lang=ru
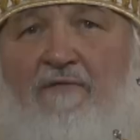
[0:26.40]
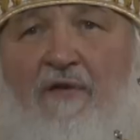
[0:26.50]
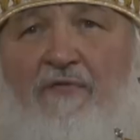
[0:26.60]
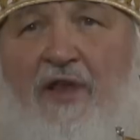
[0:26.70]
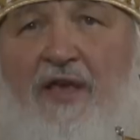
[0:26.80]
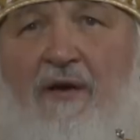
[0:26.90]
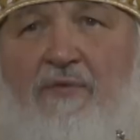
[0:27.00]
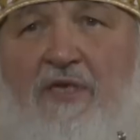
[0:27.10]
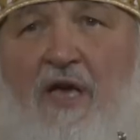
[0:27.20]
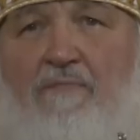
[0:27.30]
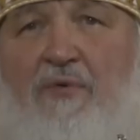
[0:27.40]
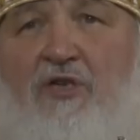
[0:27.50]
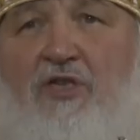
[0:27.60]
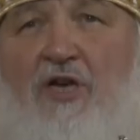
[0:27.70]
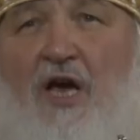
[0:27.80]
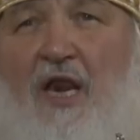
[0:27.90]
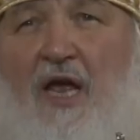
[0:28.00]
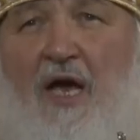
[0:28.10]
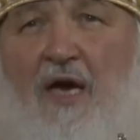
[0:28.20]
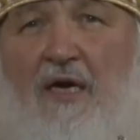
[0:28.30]
Вифлеемской
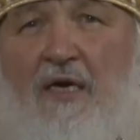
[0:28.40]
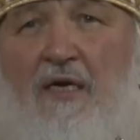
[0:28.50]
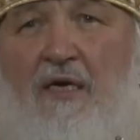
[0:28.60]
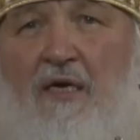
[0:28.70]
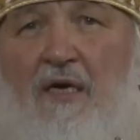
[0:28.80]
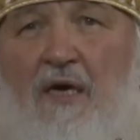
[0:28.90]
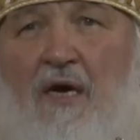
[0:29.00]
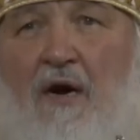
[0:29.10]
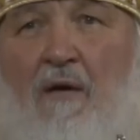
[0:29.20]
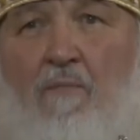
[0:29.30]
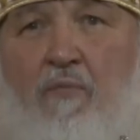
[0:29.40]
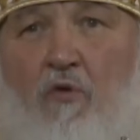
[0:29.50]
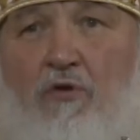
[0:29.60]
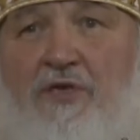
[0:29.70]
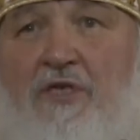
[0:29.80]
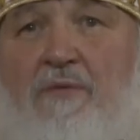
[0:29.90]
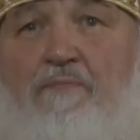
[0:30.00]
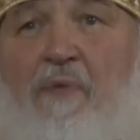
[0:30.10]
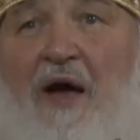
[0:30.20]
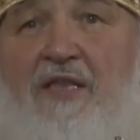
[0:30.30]
пещере – пусть
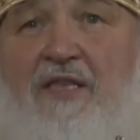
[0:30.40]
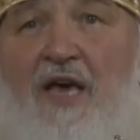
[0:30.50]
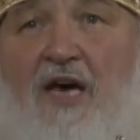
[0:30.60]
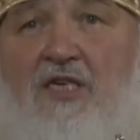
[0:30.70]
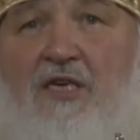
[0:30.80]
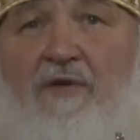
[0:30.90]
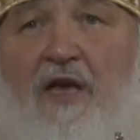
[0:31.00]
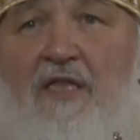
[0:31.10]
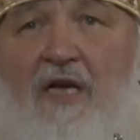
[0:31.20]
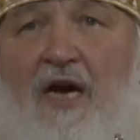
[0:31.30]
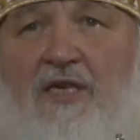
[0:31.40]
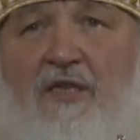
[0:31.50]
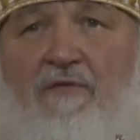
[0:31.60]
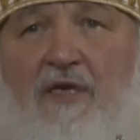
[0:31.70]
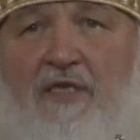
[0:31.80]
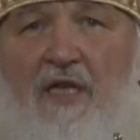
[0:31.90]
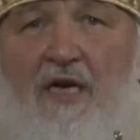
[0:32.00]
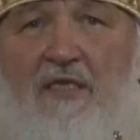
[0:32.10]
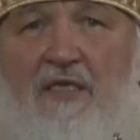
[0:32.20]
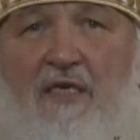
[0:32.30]
поддерживает каждого из
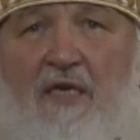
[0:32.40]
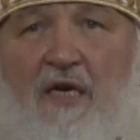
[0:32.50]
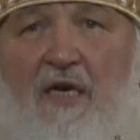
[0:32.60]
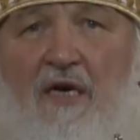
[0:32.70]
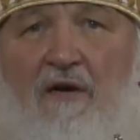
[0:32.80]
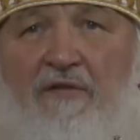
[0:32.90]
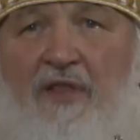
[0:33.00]
нас в